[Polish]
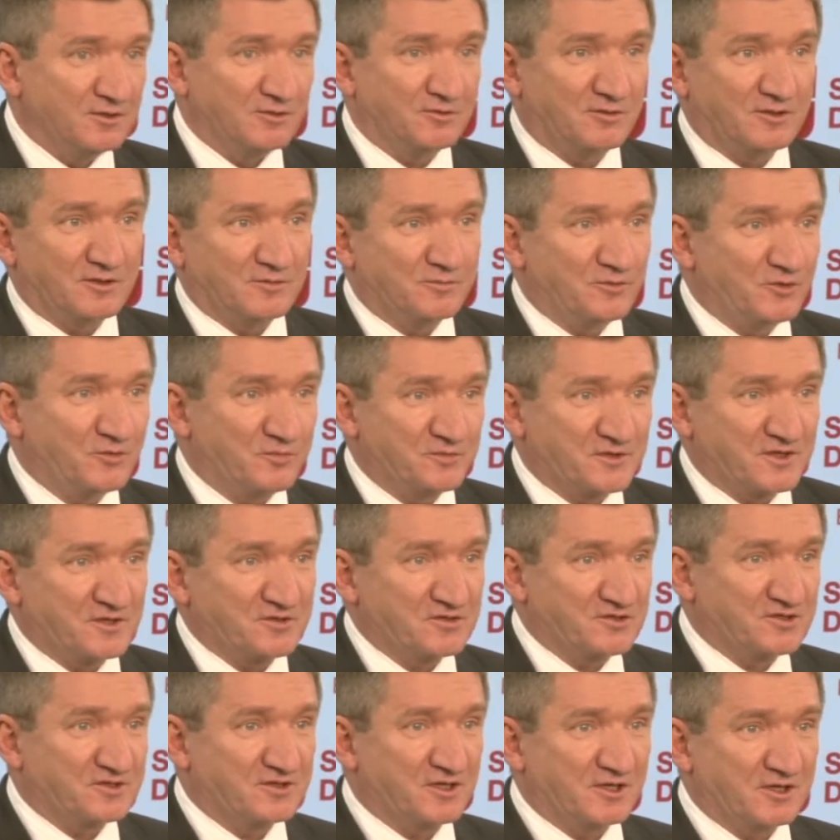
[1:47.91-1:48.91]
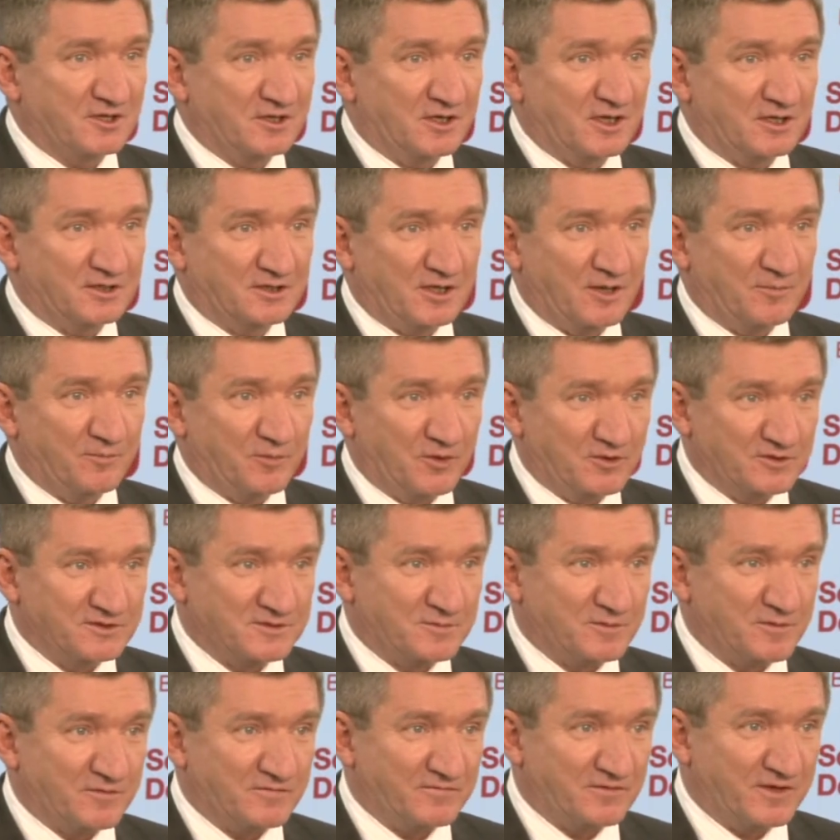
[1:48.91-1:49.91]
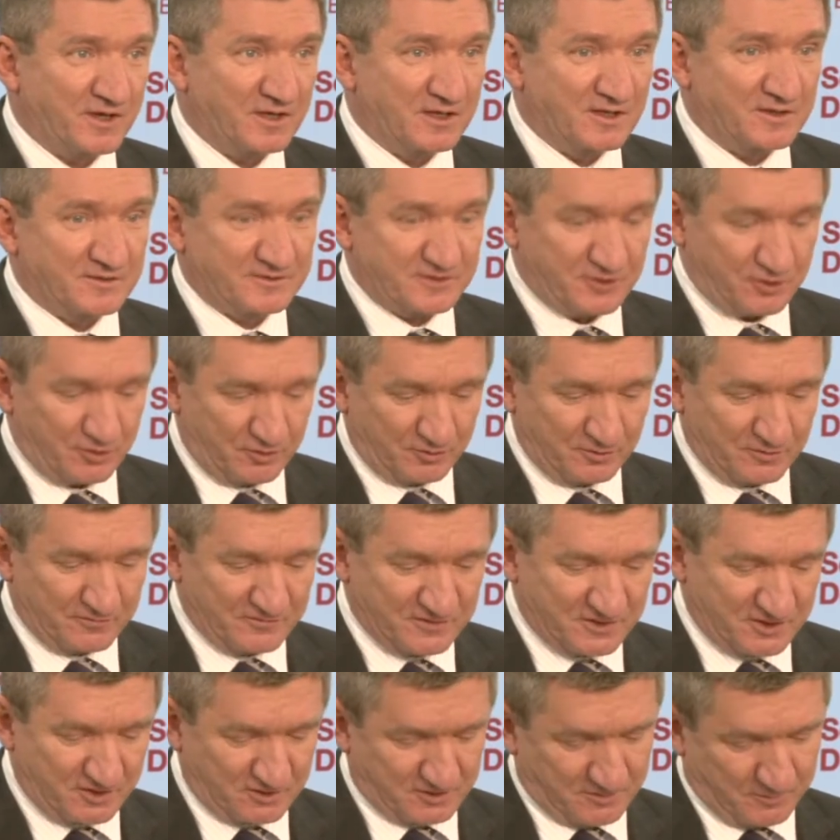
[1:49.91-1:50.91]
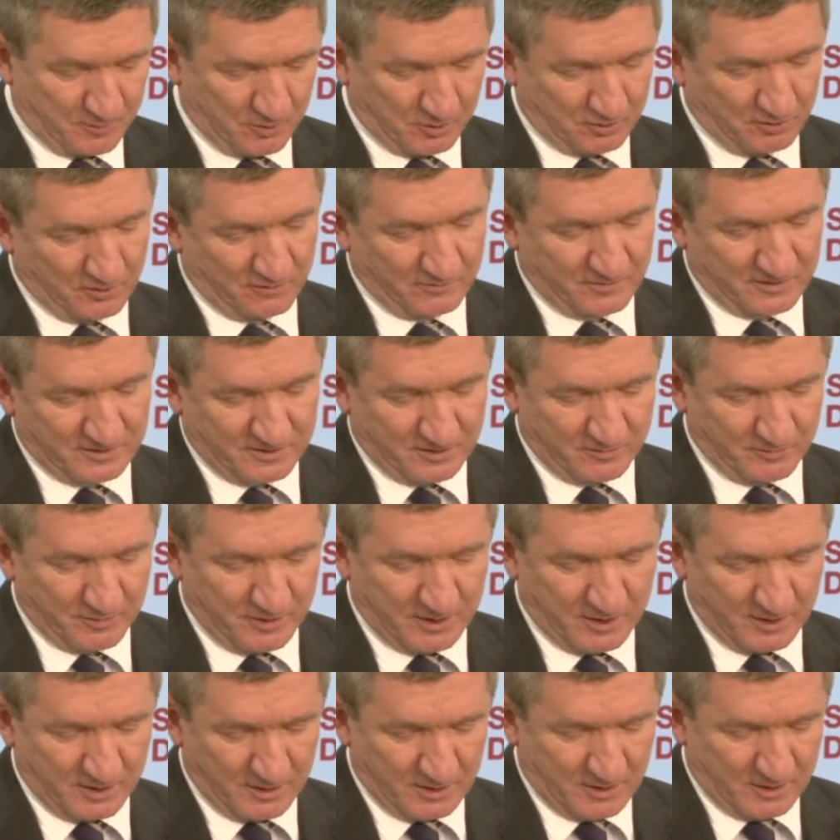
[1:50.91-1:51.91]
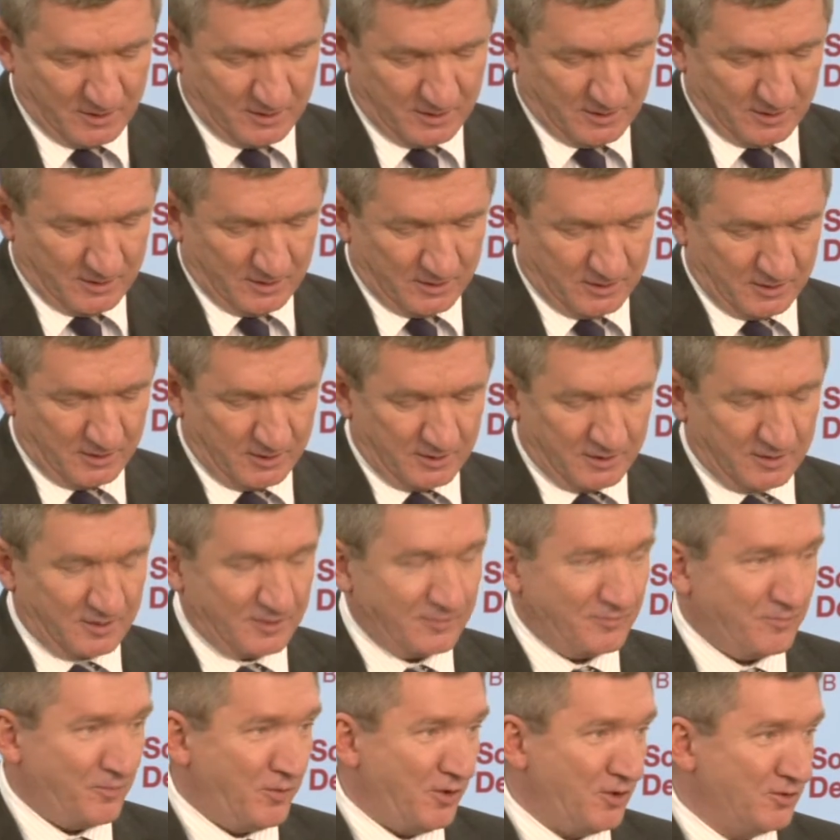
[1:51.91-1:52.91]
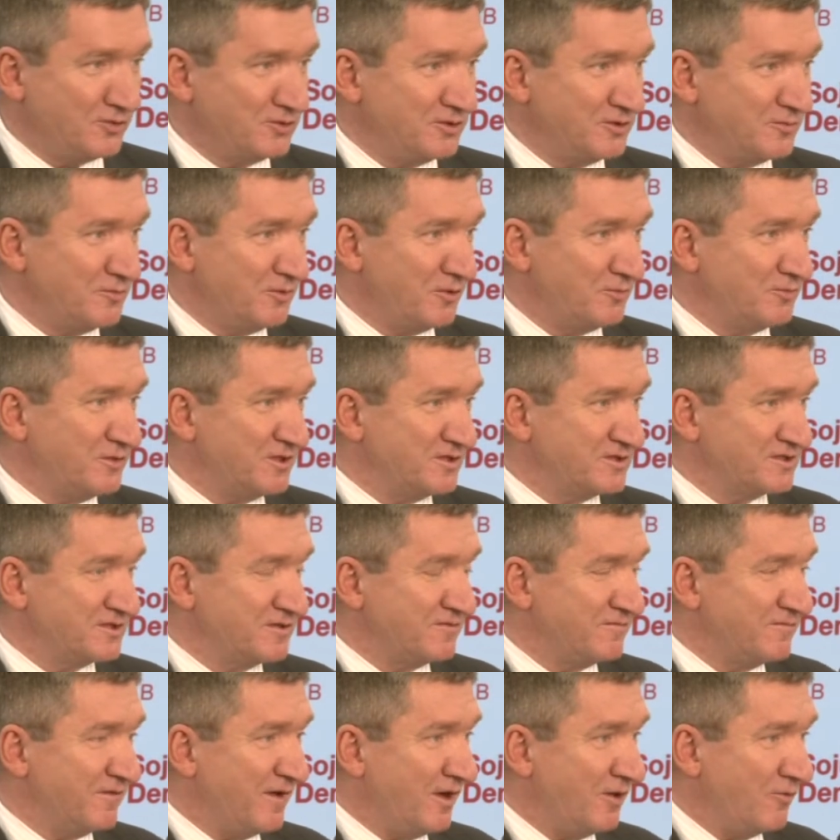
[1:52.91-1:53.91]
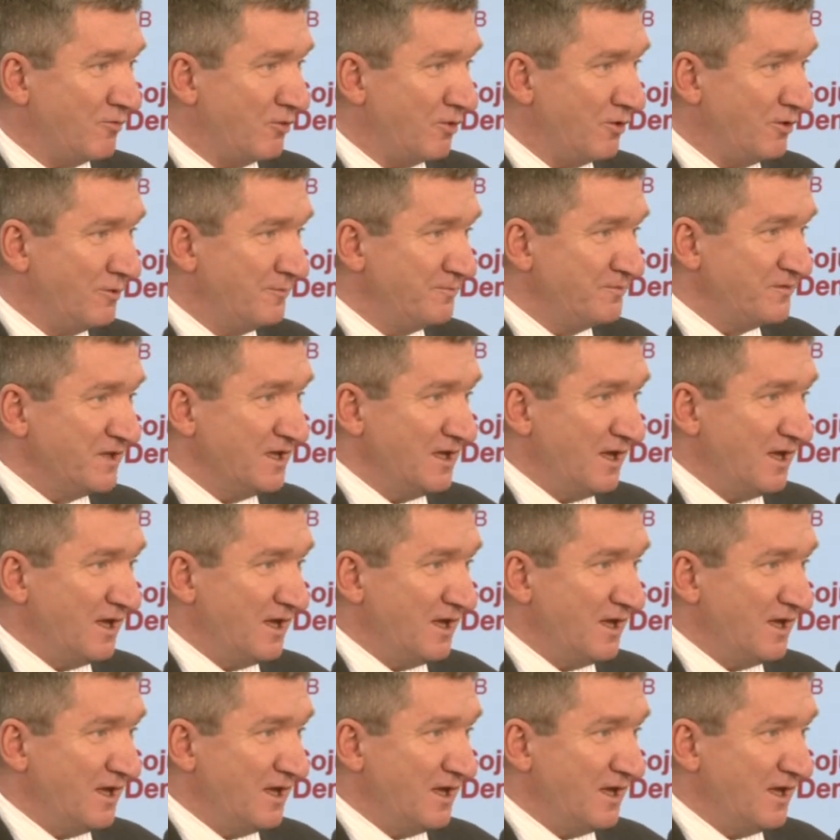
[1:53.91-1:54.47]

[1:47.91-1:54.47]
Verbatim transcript: który był przez 4 lata posłem, wiele środowisko sportowe sobie e, po nim obiecywało,